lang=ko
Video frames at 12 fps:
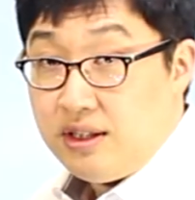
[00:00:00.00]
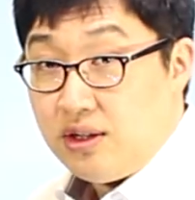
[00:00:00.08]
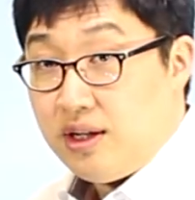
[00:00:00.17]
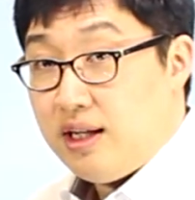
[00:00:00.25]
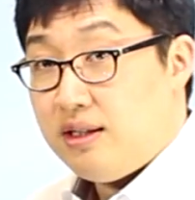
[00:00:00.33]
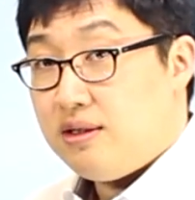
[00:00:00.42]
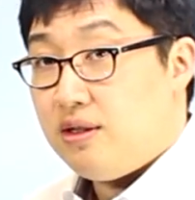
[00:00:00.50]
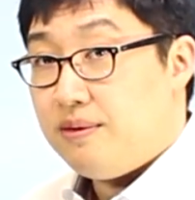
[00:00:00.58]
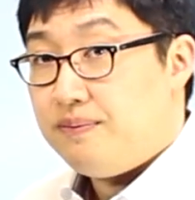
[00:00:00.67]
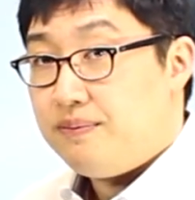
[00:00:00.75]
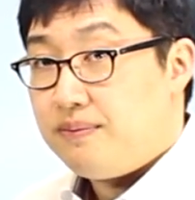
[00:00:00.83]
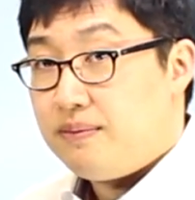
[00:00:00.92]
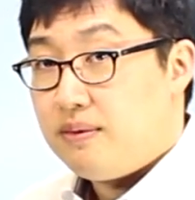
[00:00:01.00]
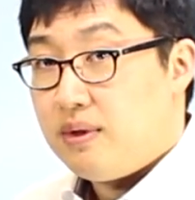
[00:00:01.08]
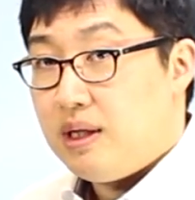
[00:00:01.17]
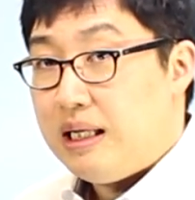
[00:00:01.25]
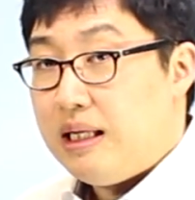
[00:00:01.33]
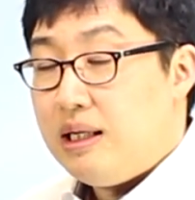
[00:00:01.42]
이렇게 있죠.
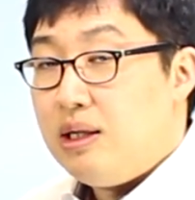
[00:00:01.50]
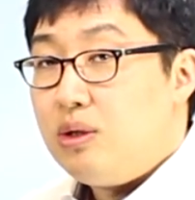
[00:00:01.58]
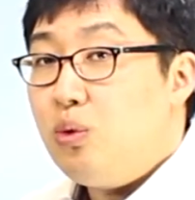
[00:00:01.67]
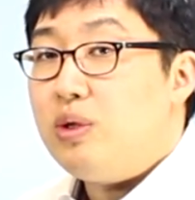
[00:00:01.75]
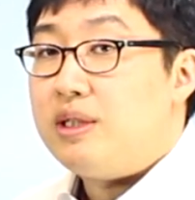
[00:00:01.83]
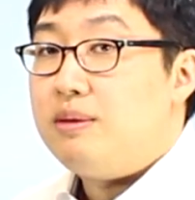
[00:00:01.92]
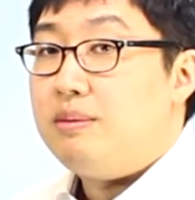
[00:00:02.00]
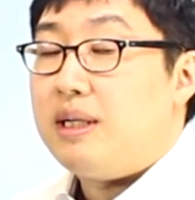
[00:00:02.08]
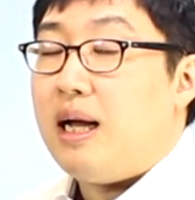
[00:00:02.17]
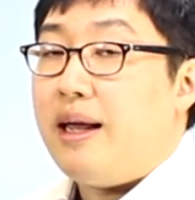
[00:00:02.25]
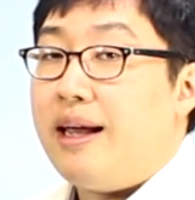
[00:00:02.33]
또 있습니다.